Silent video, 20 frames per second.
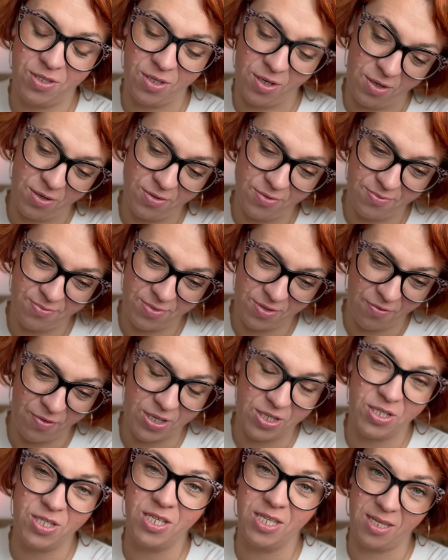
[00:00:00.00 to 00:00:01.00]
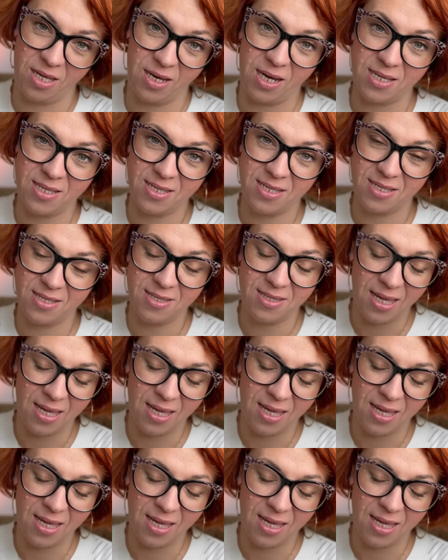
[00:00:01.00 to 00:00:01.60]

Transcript: to, to właśnie teraz.